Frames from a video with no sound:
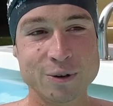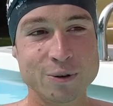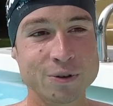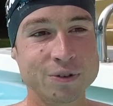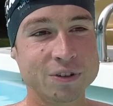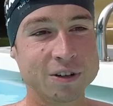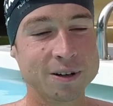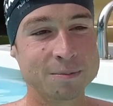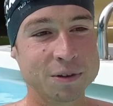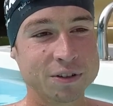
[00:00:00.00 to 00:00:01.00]
Und
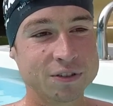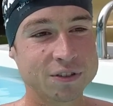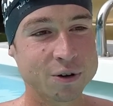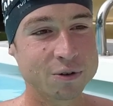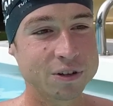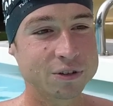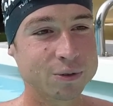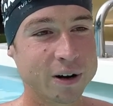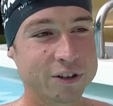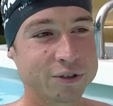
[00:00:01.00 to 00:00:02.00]
ähm, das ist auch nicht
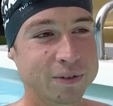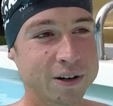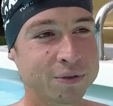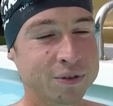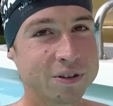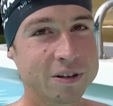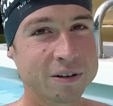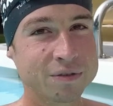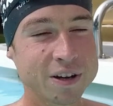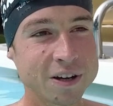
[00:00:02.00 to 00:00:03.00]
so allzu weit von Kiel
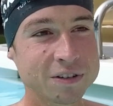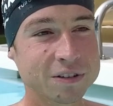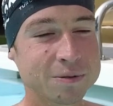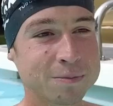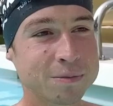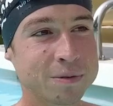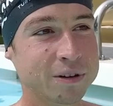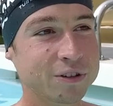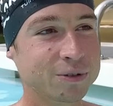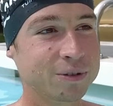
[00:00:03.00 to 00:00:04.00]
entfernt. Ähm,
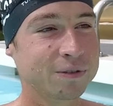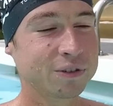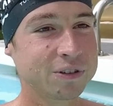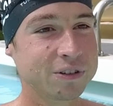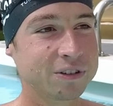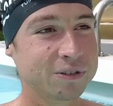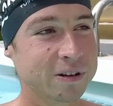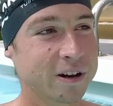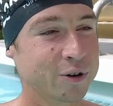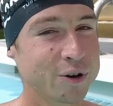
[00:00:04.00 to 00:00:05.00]
also wir sind hier in
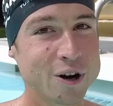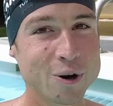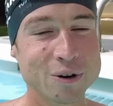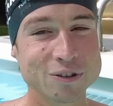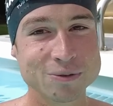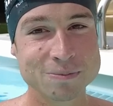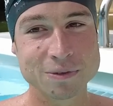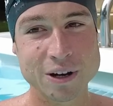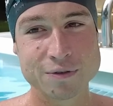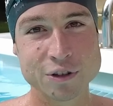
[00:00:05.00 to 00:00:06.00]
Kleinrönau, also
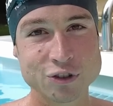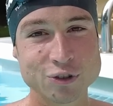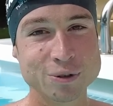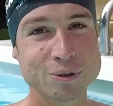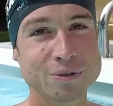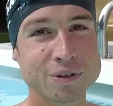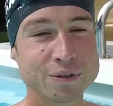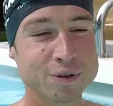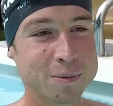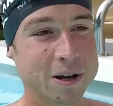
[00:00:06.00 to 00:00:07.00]
dreiviertel Stunde ungefähr
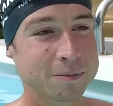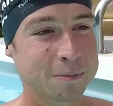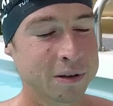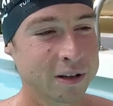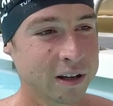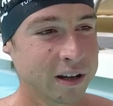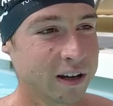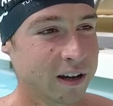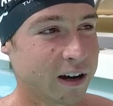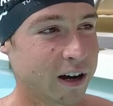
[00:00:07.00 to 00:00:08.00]
von meinem
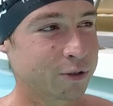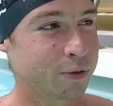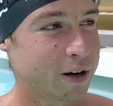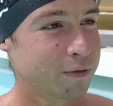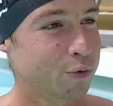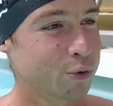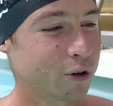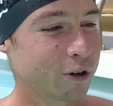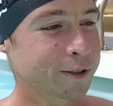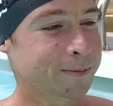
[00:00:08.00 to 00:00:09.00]
aktuellen
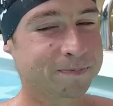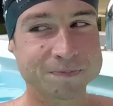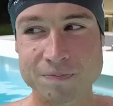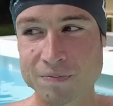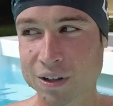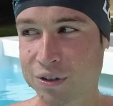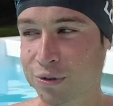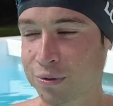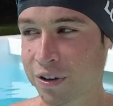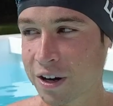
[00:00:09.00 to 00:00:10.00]
Wohnort.
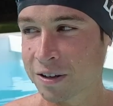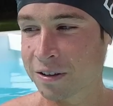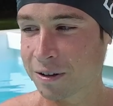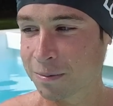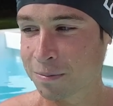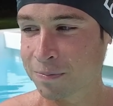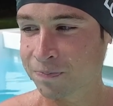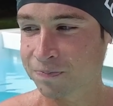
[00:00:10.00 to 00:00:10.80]
Insofern, ähm,